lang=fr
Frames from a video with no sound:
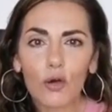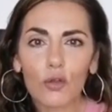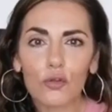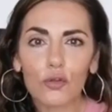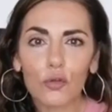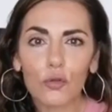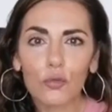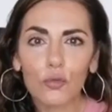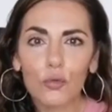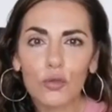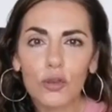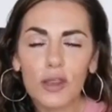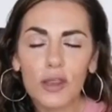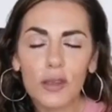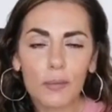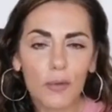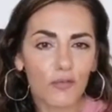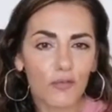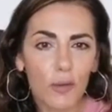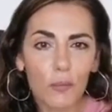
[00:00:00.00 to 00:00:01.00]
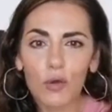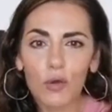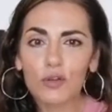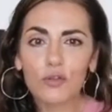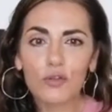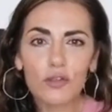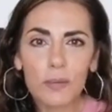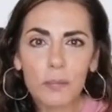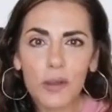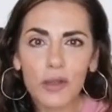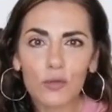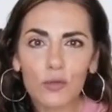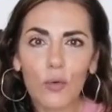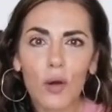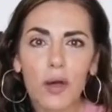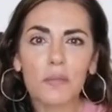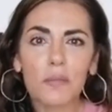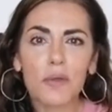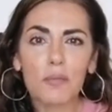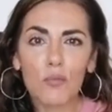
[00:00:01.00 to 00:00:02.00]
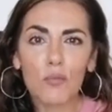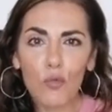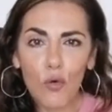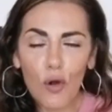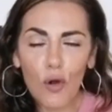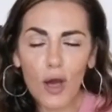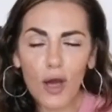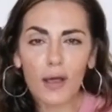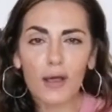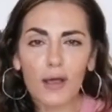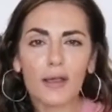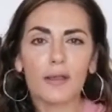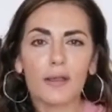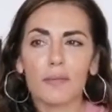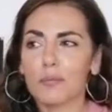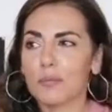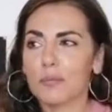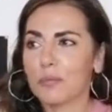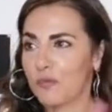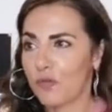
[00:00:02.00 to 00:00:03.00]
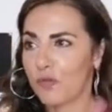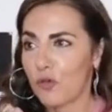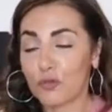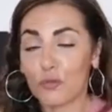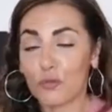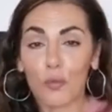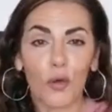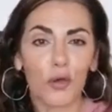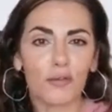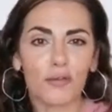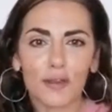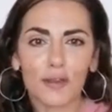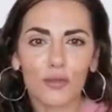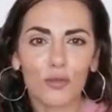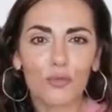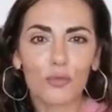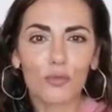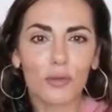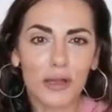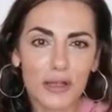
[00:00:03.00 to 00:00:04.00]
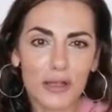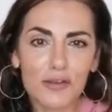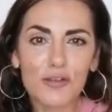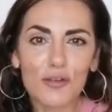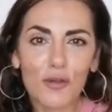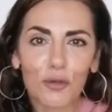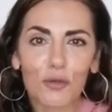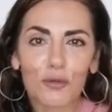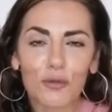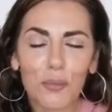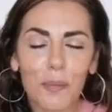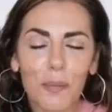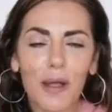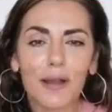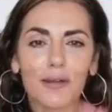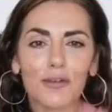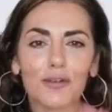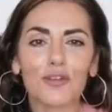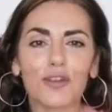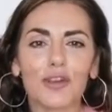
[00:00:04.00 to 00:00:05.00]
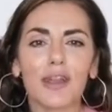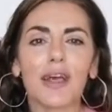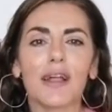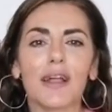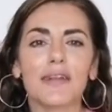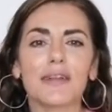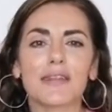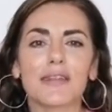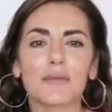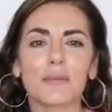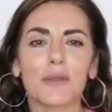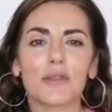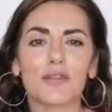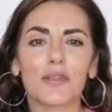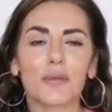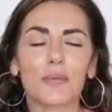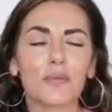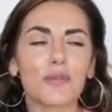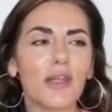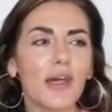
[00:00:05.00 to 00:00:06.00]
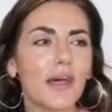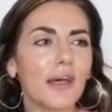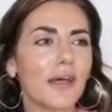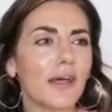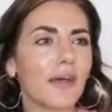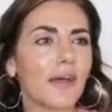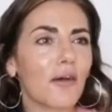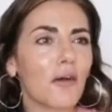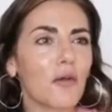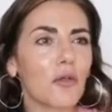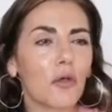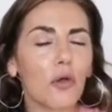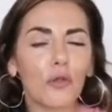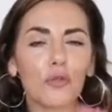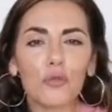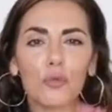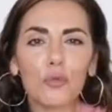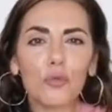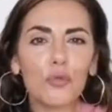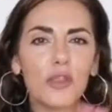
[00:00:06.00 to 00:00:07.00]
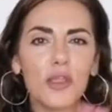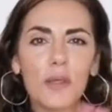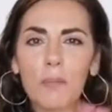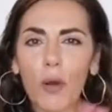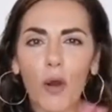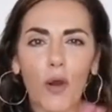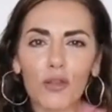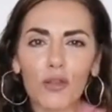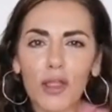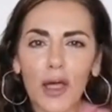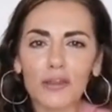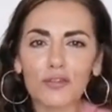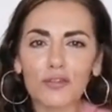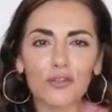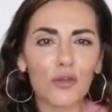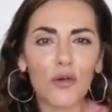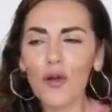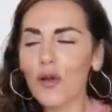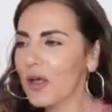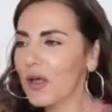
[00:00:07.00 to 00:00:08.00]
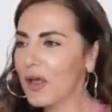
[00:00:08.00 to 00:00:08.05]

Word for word: quand on nous dit, enfin moi je sais pas toi, mais moi, et franchement avec les gens que je parle en général, ça se passe comme ça, quand on nous dit prendre action,